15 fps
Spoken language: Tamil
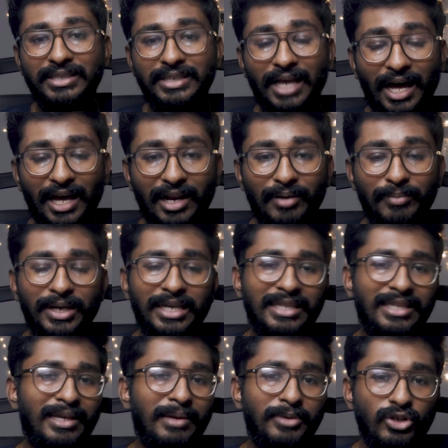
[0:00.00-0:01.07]
நீங்கள்
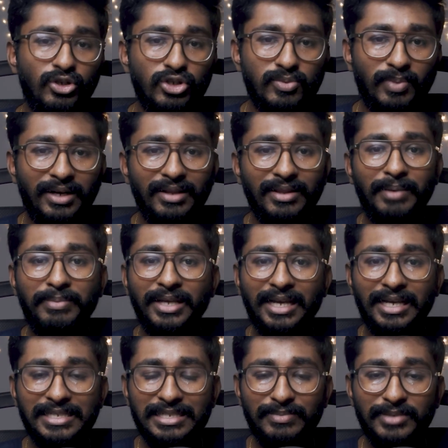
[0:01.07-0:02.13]
தாராளமாக இதை எப்படி யூஸ் பண்ணுறது
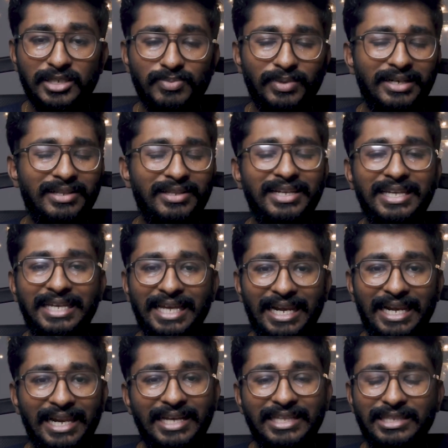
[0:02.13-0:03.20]
எப்படி கஸ்டமைஸ் பண்ணுறதுன்னு
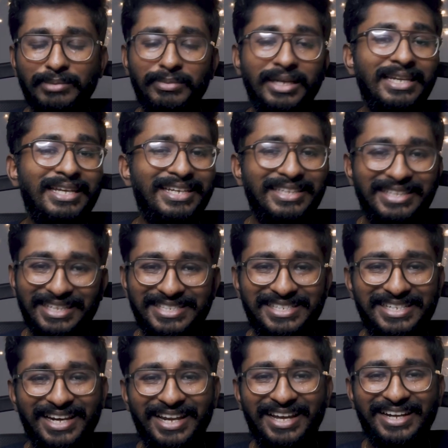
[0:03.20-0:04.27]
எல்லாத்தையுமே நீங்கள்
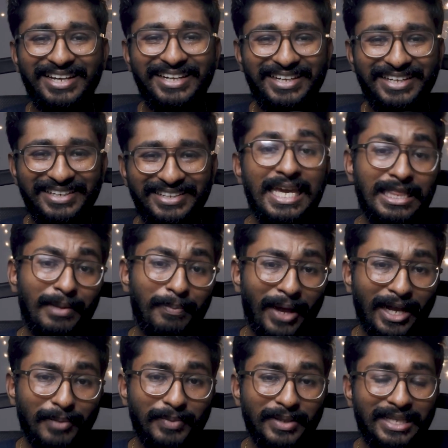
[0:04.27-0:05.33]
தெரிஞ்சுக்கலாங்க இந்த
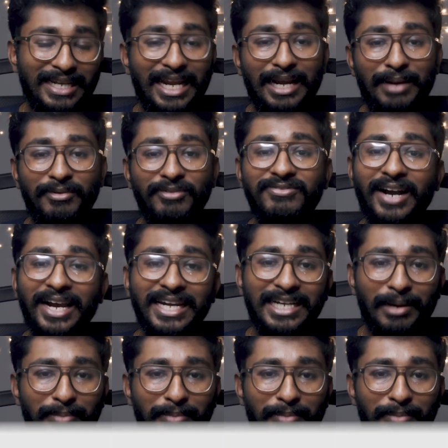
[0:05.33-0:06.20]
பேக்கை பார்த்தீங்கன்னா நம்ம ஃபைவ்